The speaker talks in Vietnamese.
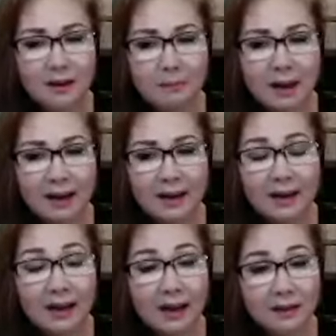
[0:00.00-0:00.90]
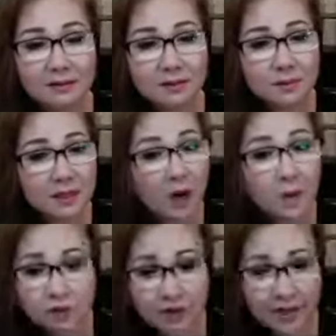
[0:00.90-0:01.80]
bằng cách là mình
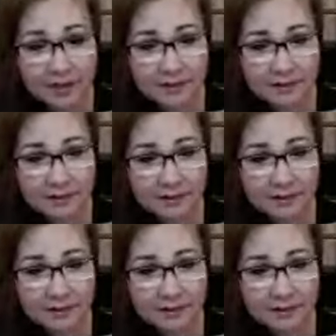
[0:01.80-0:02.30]
không stress nữa.